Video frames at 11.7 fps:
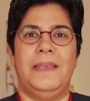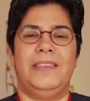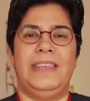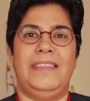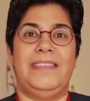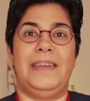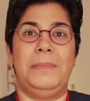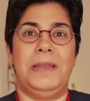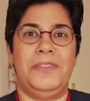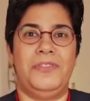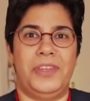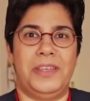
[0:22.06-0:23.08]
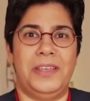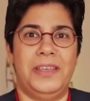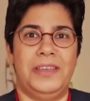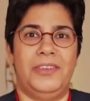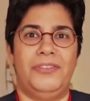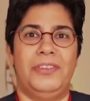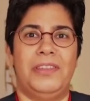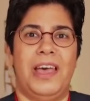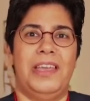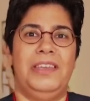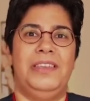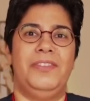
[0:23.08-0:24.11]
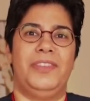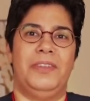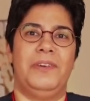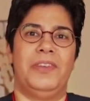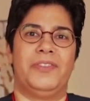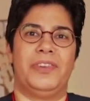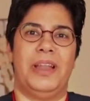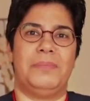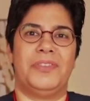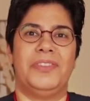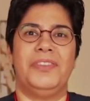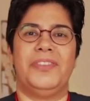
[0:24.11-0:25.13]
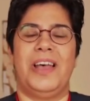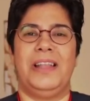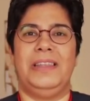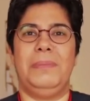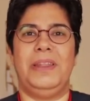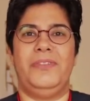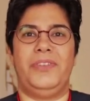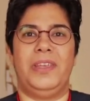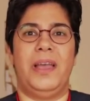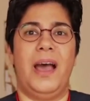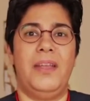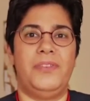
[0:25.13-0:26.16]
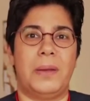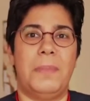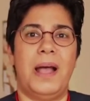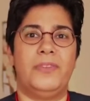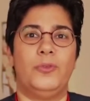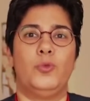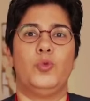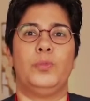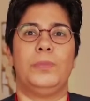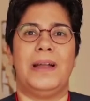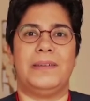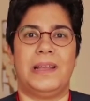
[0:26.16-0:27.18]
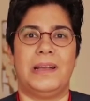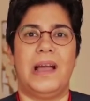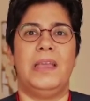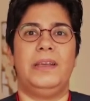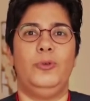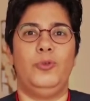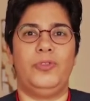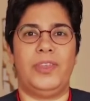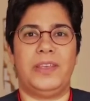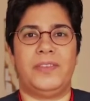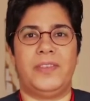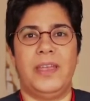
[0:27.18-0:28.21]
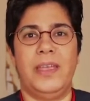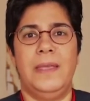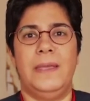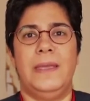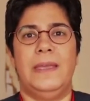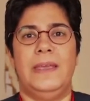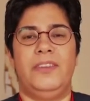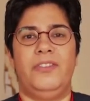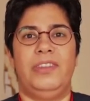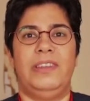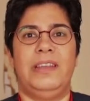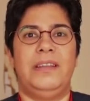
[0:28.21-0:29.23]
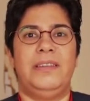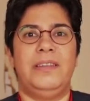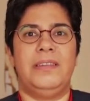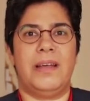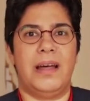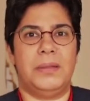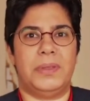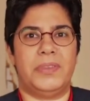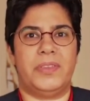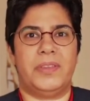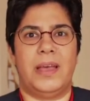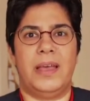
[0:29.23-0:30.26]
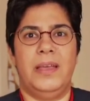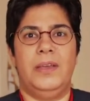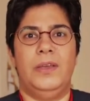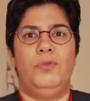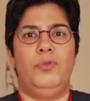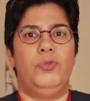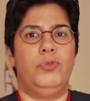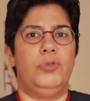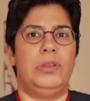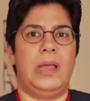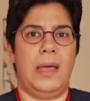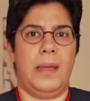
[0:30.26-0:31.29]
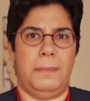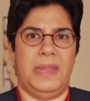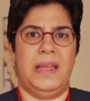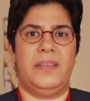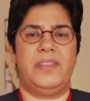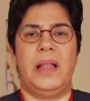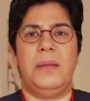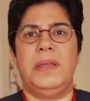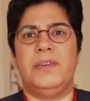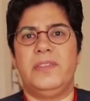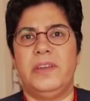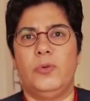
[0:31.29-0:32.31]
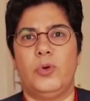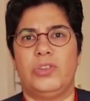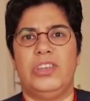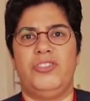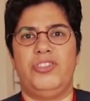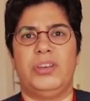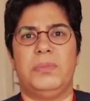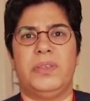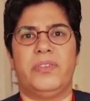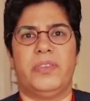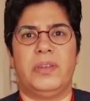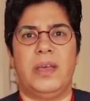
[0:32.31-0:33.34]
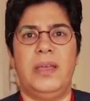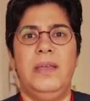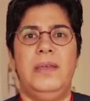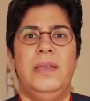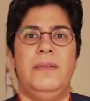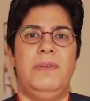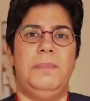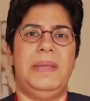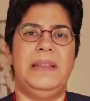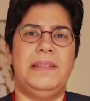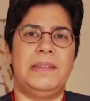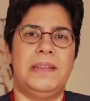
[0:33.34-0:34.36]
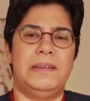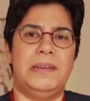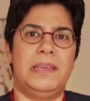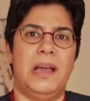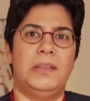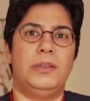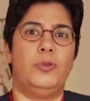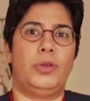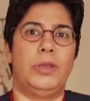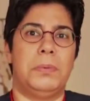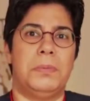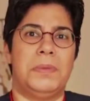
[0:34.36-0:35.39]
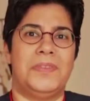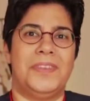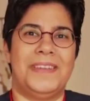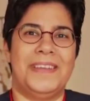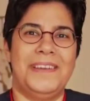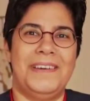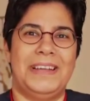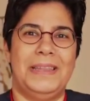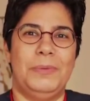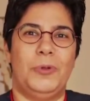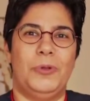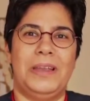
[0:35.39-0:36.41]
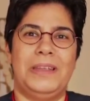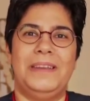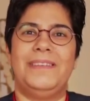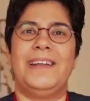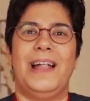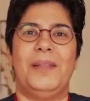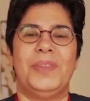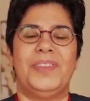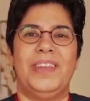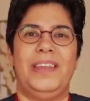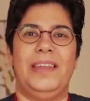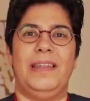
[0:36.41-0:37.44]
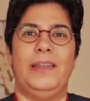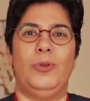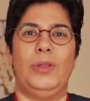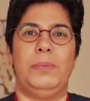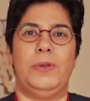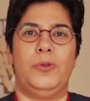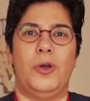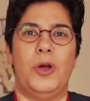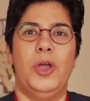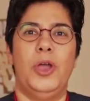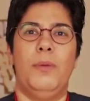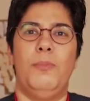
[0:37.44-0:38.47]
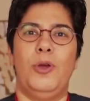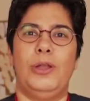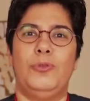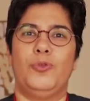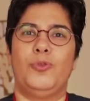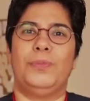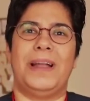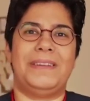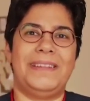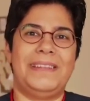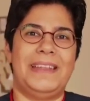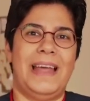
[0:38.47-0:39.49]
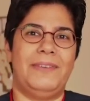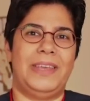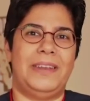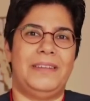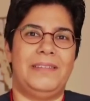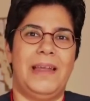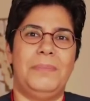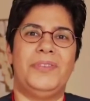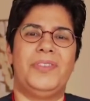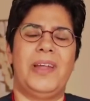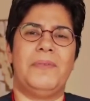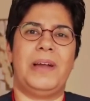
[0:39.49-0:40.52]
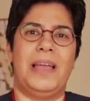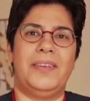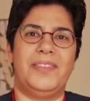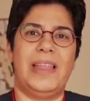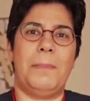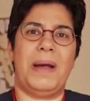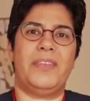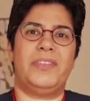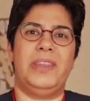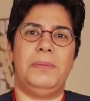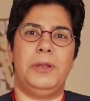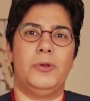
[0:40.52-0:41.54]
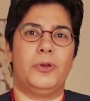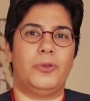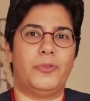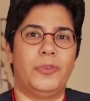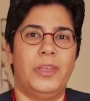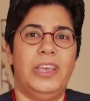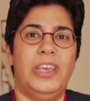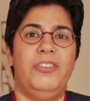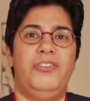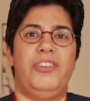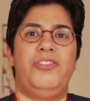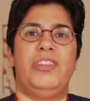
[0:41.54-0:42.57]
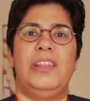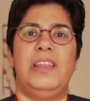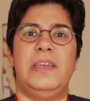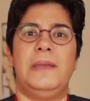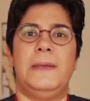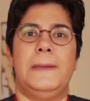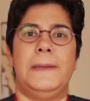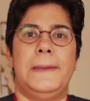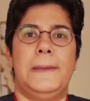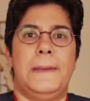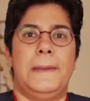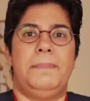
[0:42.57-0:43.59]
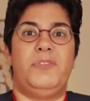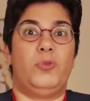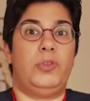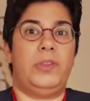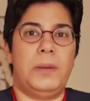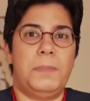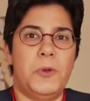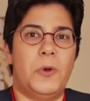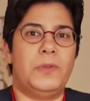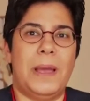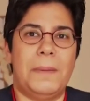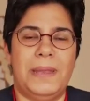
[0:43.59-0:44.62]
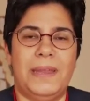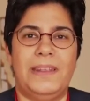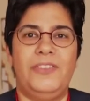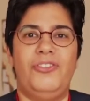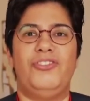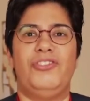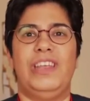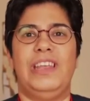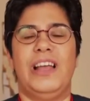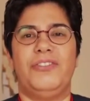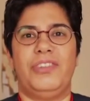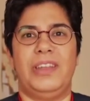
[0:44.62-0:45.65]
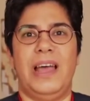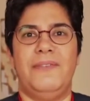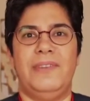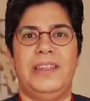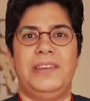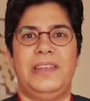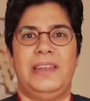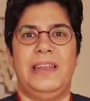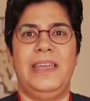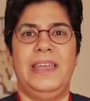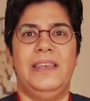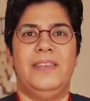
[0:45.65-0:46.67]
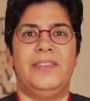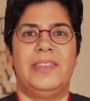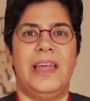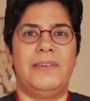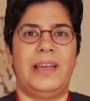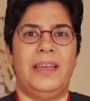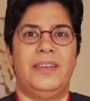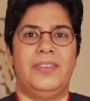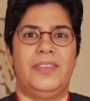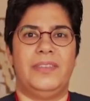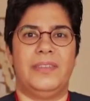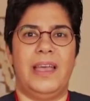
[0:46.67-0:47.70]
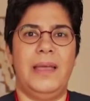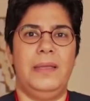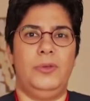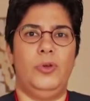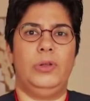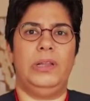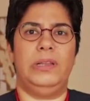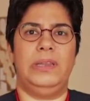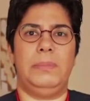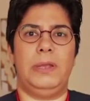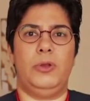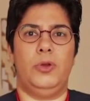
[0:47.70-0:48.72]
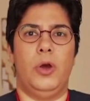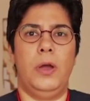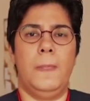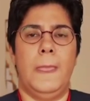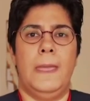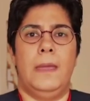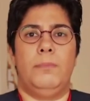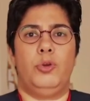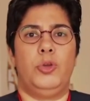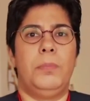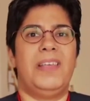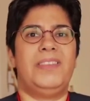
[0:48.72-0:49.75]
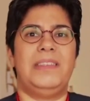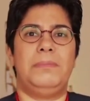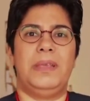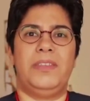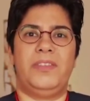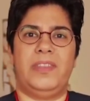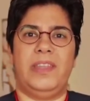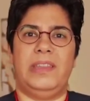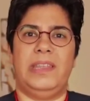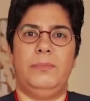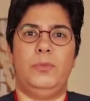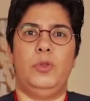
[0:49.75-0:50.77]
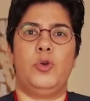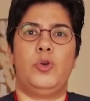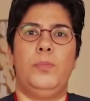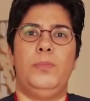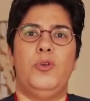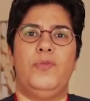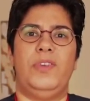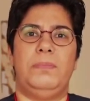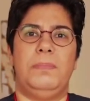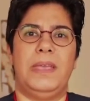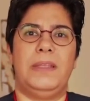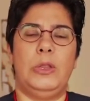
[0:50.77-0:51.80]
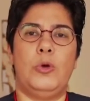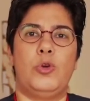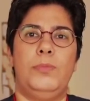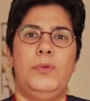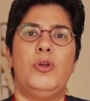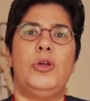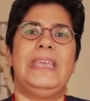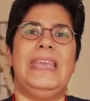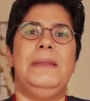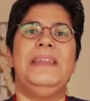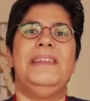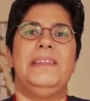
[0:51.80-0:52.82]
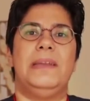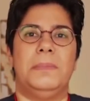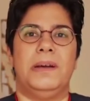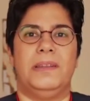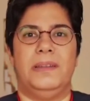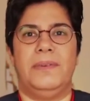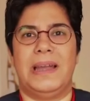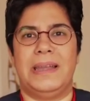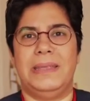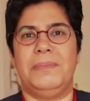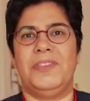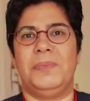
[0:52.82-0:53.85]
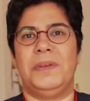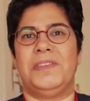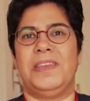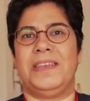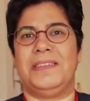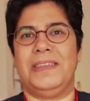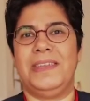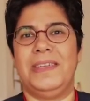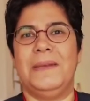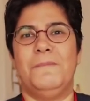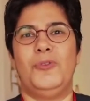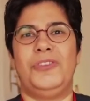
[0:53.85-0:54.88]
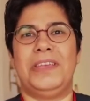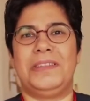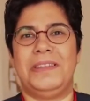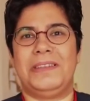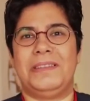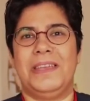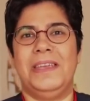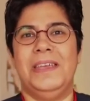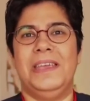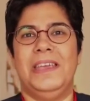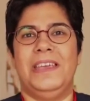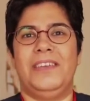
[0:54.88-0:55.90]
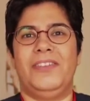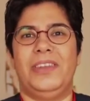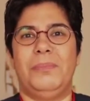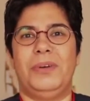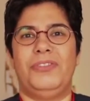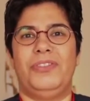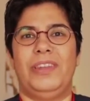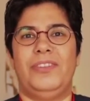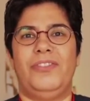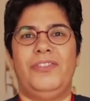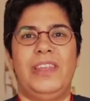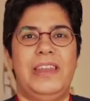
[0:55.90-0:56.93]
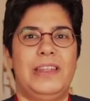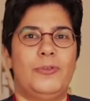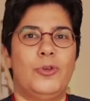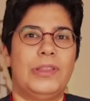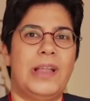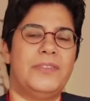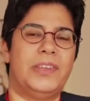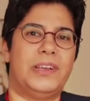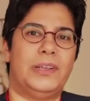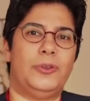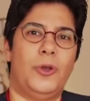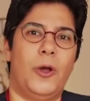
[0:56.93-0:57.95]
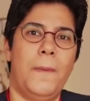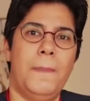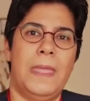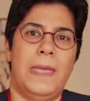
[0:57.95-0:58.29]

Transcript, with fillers: getirebileceği, kişinin daha iyi sınava hazırlanmasını sağlayabileceği ancak bazı durumlarda kaygı yüksekse kişinin dikkatinin dağılmasına, vücudunda bedensel belirtilerin ortaya çıkmasına ve bildiklerini kağıda dökememesine, akademik olarak geride kalmasına neden olabiliyor. Böyle durumlarda tedavi gerektiren bir sınav kaygısından bahsedebiliyoruz. Çeşitli e, psikoterapi yöntemleri, çeşitli ilaç tedavileri ile sınav kaygısında yol alınabiliyor. Bugün bahsetmek istediğim nörobiyofeedback, nörobiyofeedback biyo geri bildirim adını verdiğimiz bir teknik. Bu teknikte kişinin başına çeşitli elektrotlar takılıyor.